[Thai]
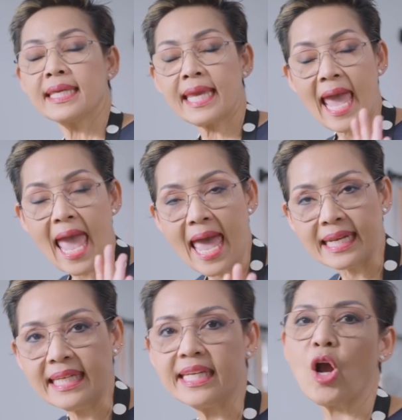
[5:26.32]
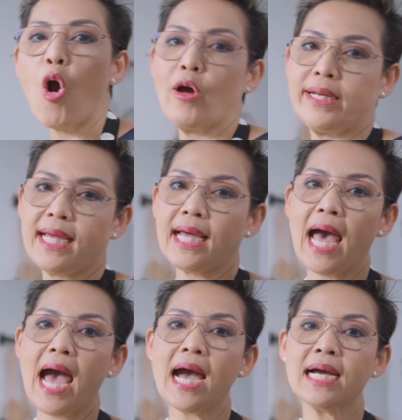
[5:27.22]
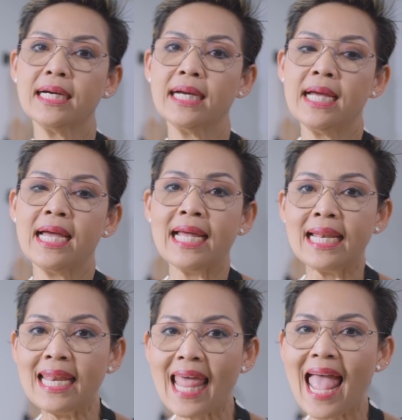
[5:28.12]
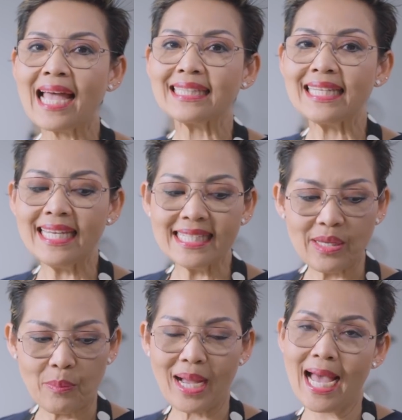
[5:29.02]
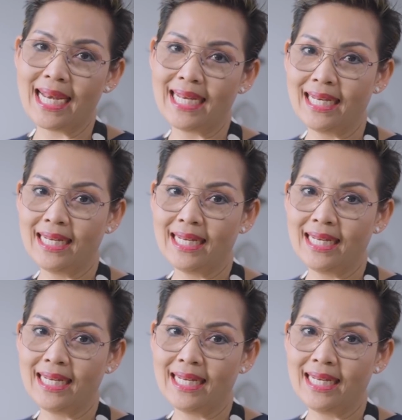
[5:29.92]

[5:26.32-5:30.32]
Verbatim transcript: แค่นี้ก่อนนะคะ และที่สำคัญ